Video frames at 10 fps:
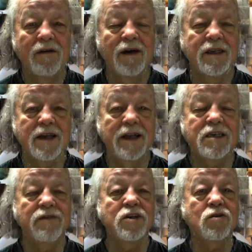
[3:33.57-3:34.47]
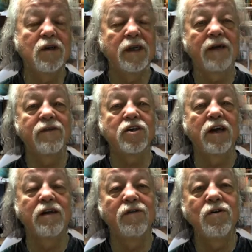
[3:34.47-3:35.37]
Weil das Letzte, was du dir dann
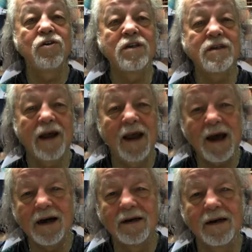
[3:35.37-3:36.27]
wahrscheinlich wünschst, ist der Herr.